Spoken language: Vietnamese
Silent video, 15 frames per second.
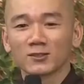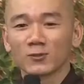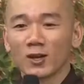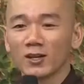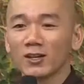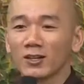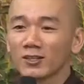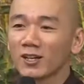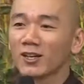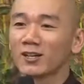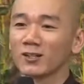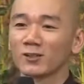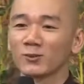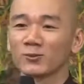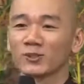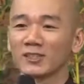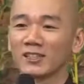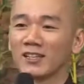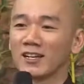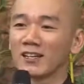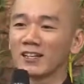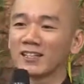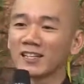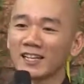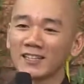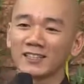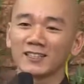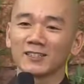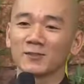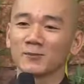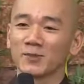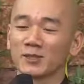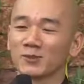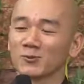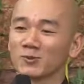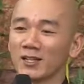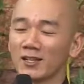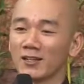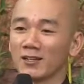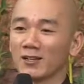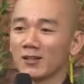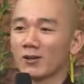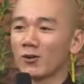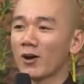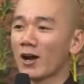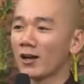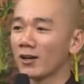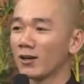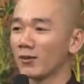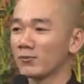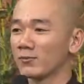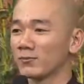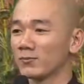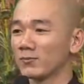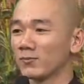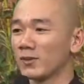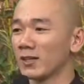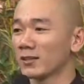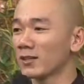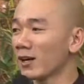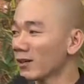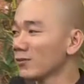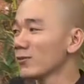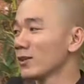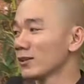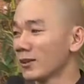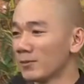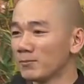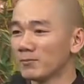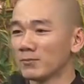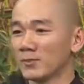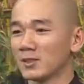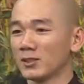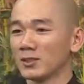quán hơi thở không chỉ là cái cách mà chúng ta hòa hợp về thân và tâm,